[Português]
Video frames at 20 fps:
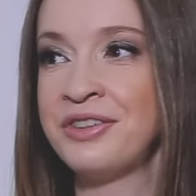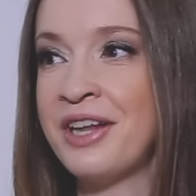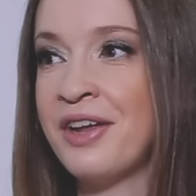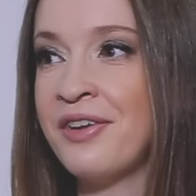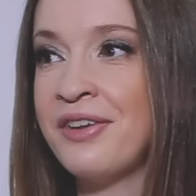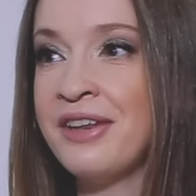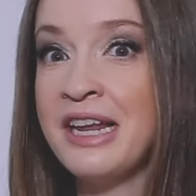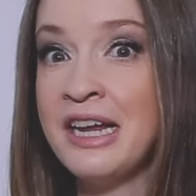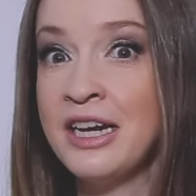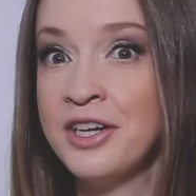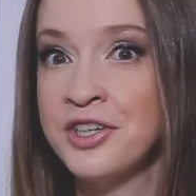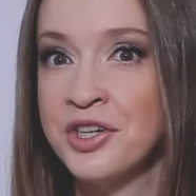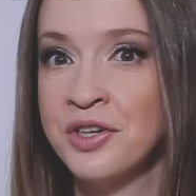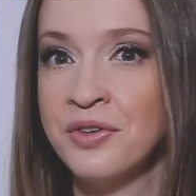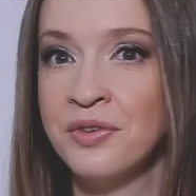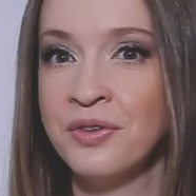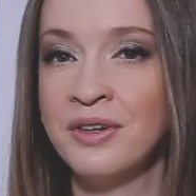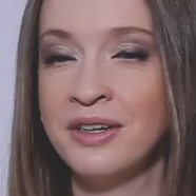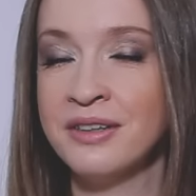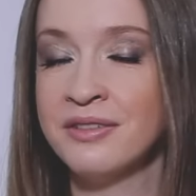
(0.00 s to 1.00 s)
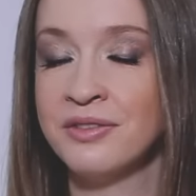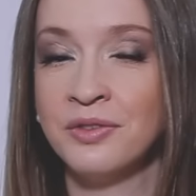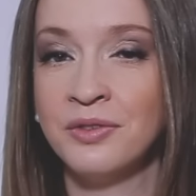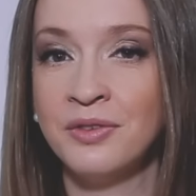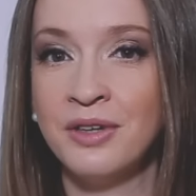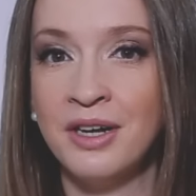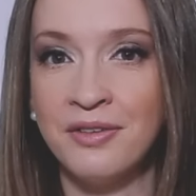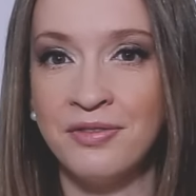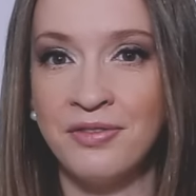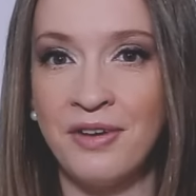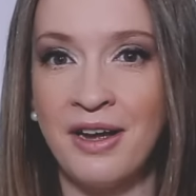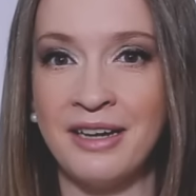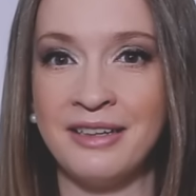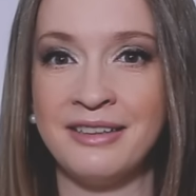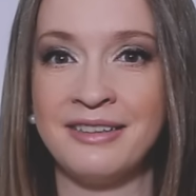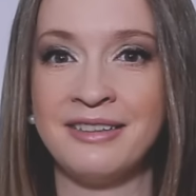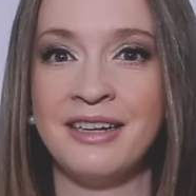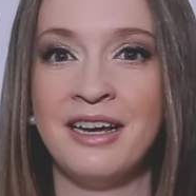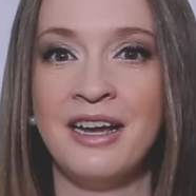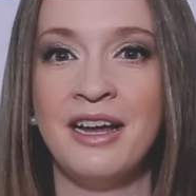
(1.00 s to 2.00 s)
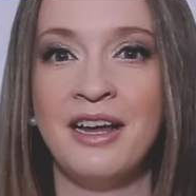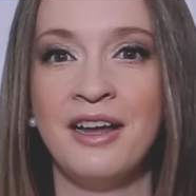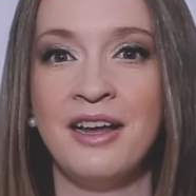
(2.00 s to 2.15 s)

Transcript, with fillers: tá, deixa, nunca faz.